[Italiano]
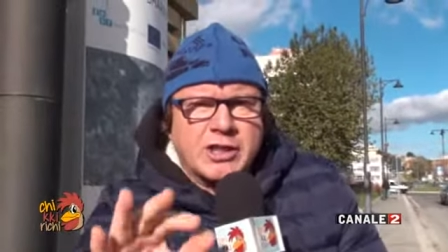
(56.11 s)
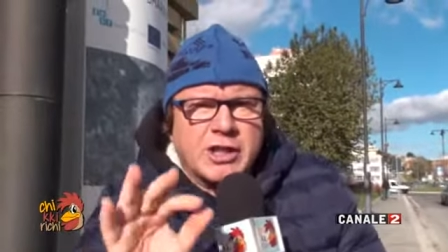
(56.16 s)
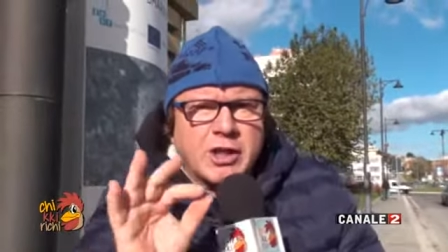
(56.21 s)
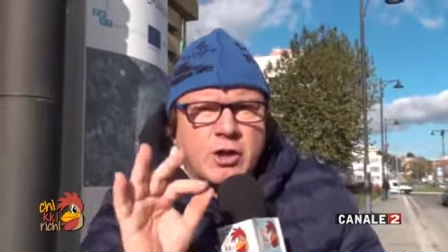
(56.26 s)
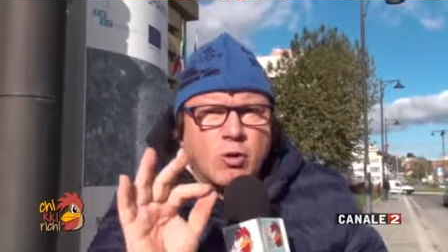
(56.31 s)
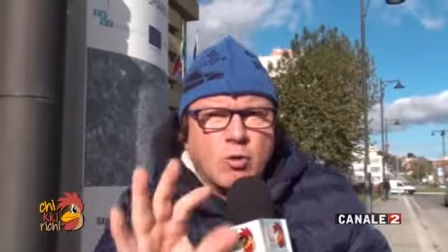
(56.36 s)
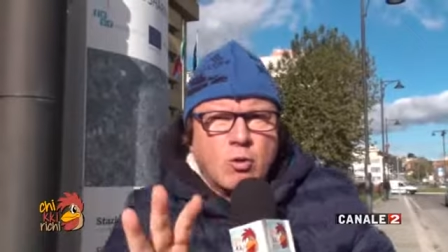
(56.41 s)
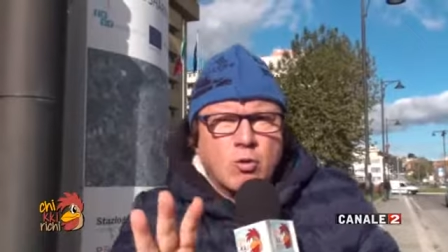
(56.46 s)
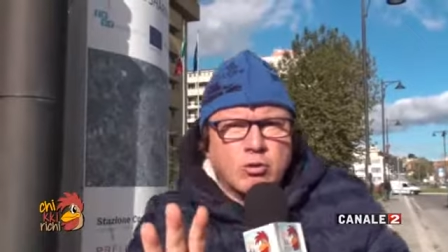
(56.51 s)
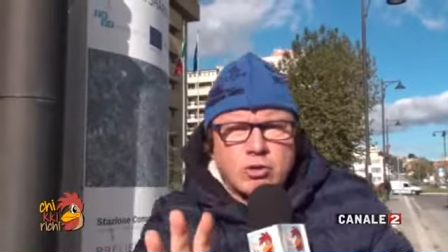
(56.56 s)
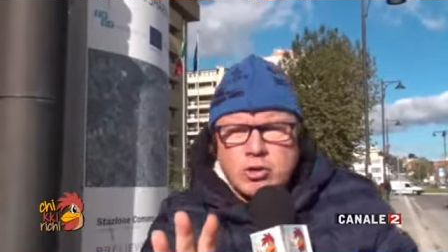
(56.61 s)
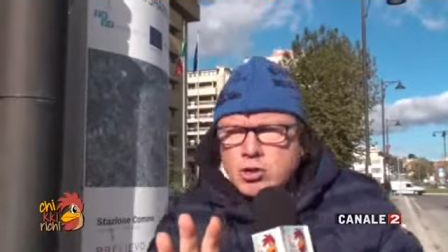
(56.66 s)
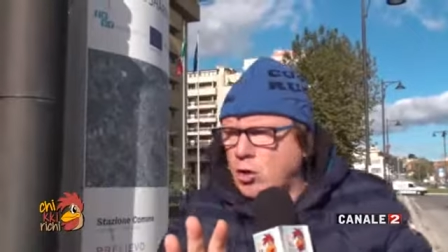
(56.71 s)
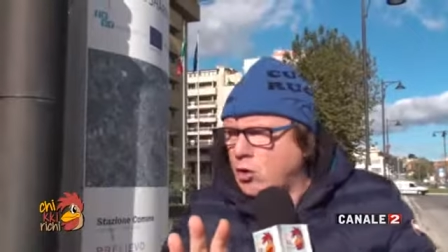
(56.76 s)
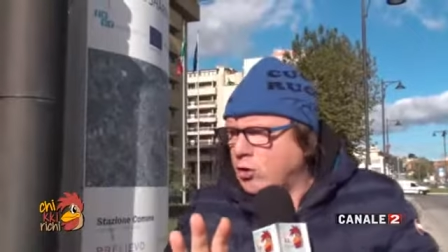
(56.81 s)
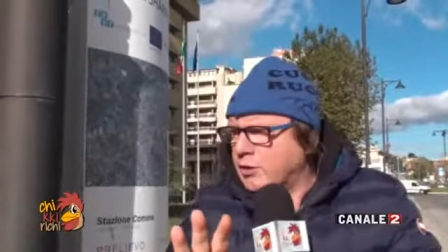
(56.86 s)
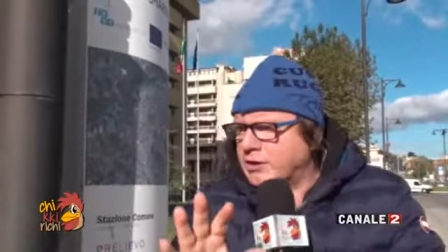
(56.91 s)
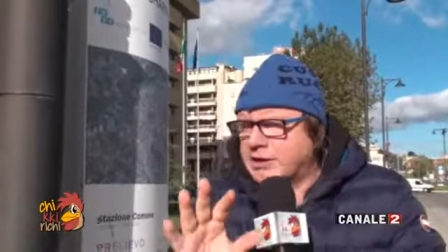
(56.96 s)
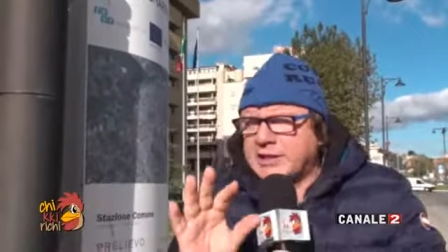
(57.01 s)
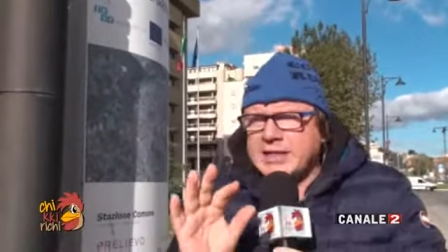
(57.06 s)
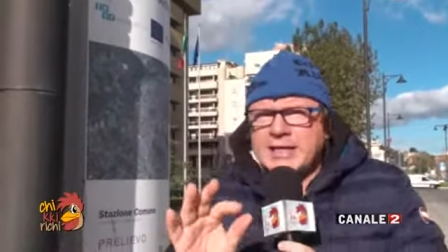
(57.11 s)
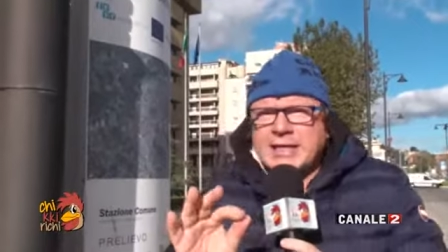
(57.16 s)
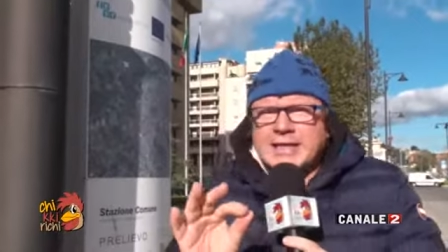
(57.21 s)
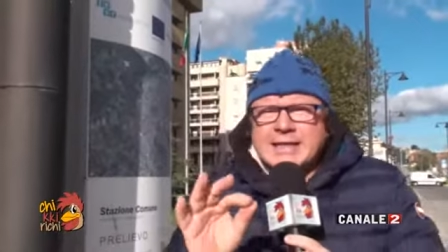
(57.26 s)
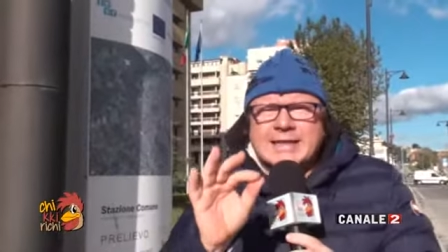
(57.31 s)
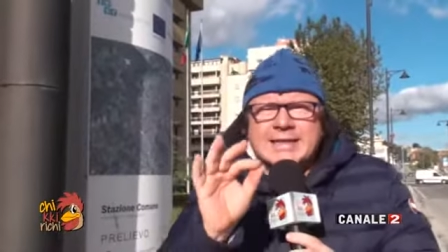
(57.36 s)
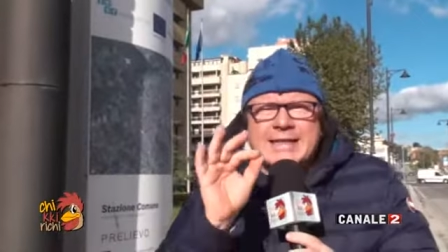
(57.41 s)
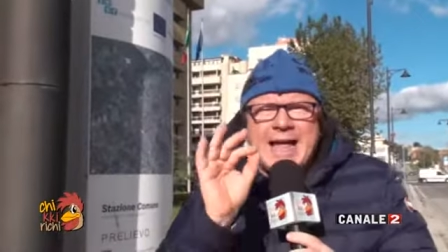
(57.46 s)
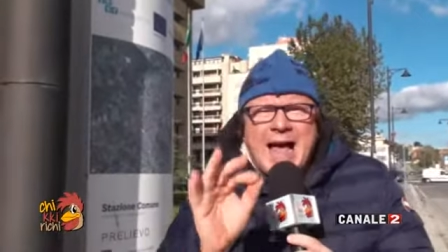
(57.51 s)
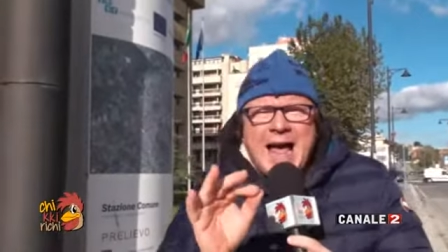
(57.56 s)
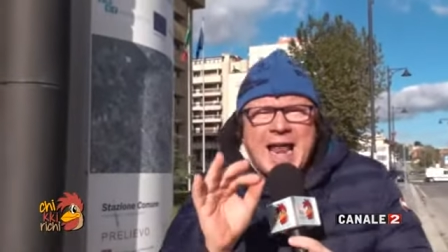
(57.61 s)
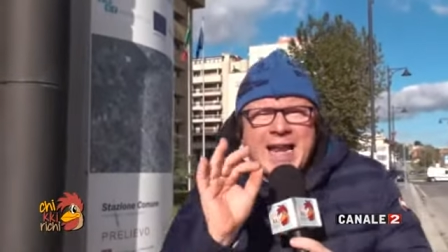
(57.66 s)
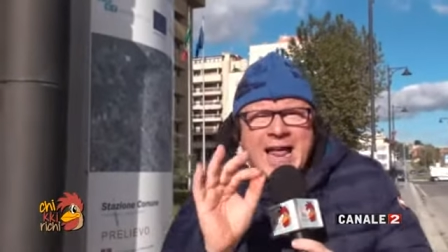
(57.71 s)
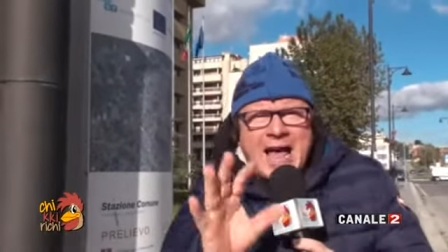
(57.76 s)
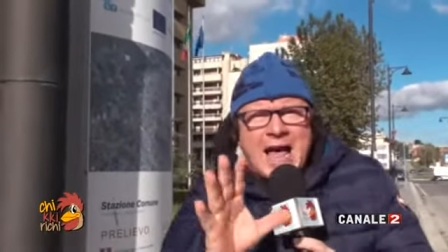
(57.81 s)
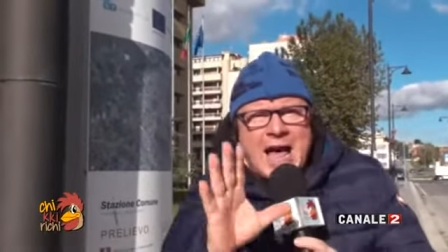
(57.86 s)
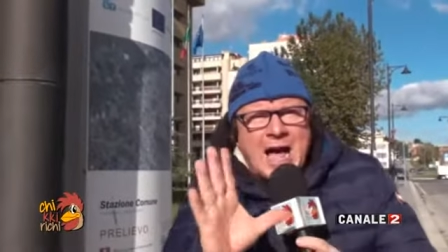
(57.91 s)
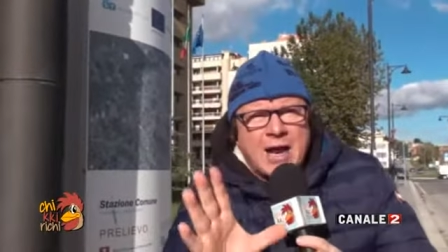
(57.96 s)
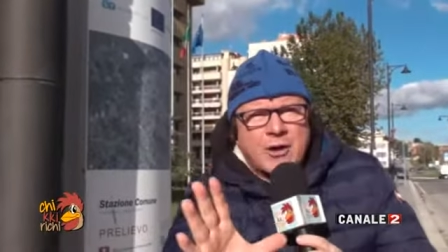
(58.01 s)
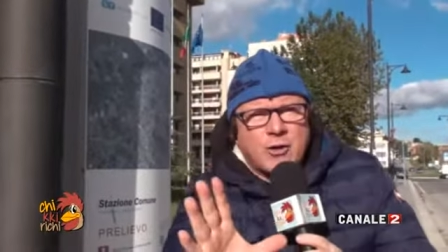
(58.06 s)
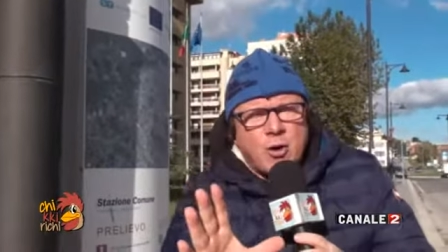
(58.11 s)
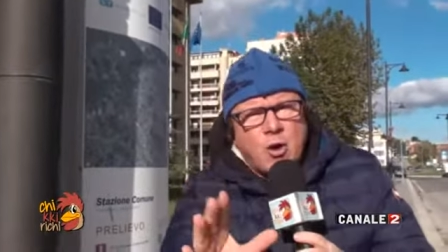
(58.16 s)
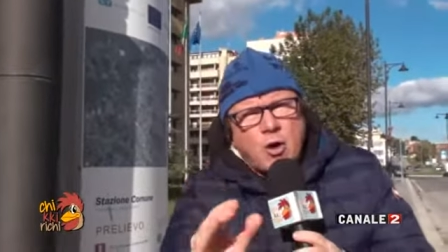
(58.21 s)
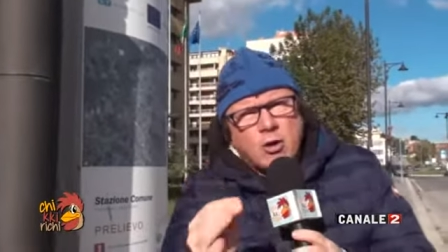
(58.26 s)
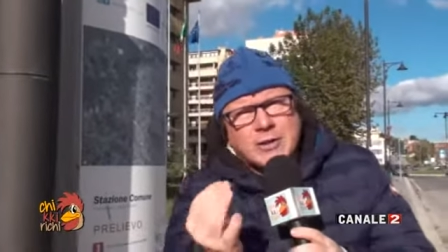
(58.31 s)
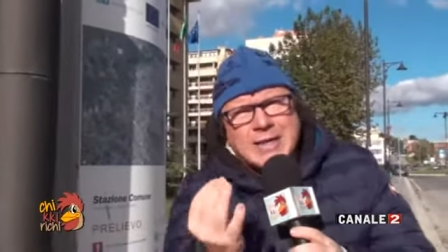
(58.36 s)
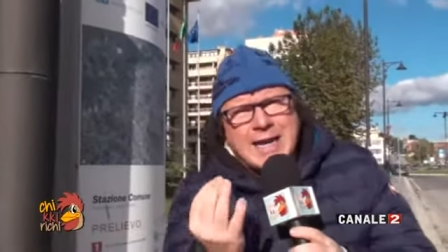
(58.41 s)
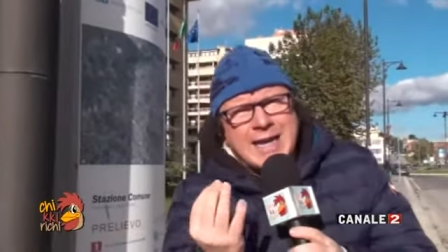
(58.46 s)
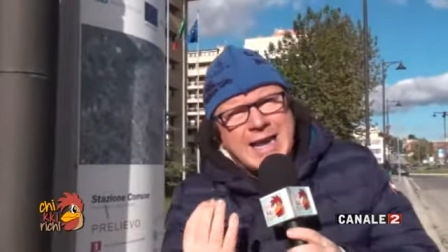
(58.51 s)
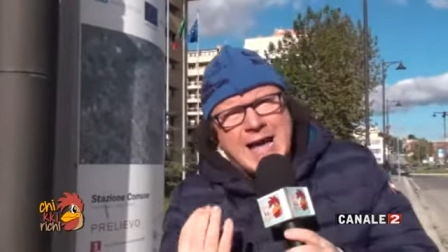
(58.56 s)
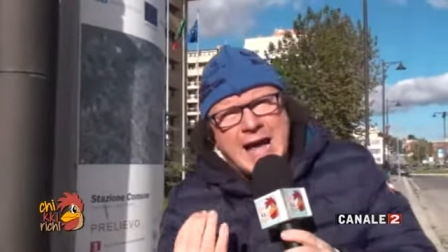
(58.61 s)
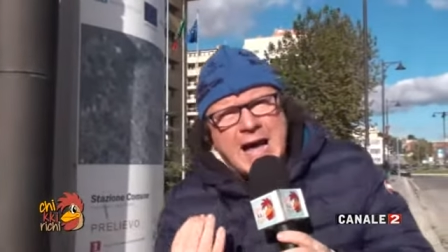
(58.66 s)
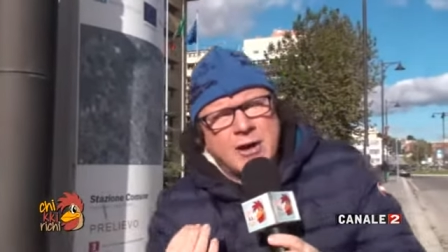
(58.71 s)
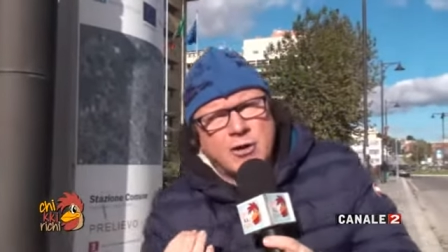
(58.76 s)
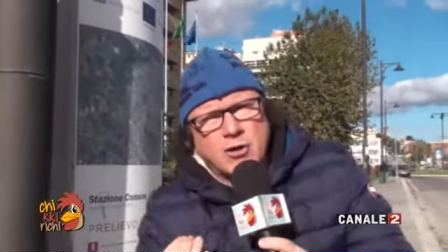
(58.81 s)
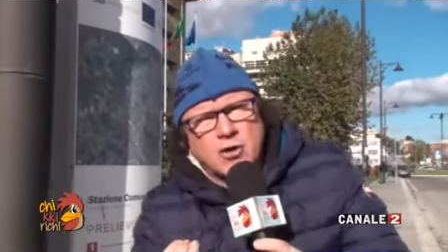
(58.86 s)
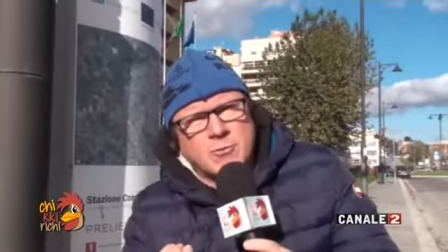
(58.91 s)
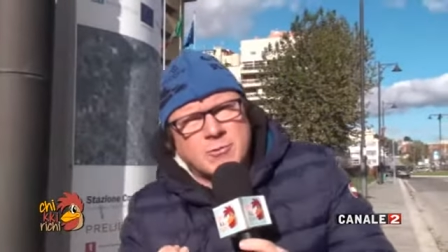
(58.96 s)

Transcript: di uso di danaro o denaro.